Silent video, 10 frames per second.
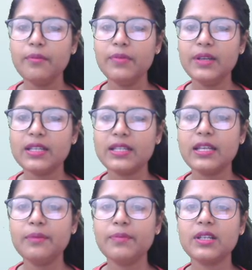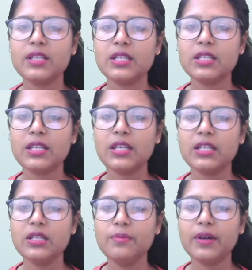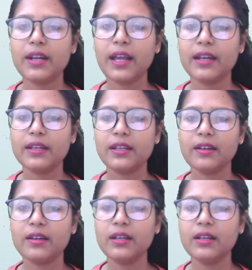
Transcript: बीस से पच्चीस के जी पर हेक्टेयर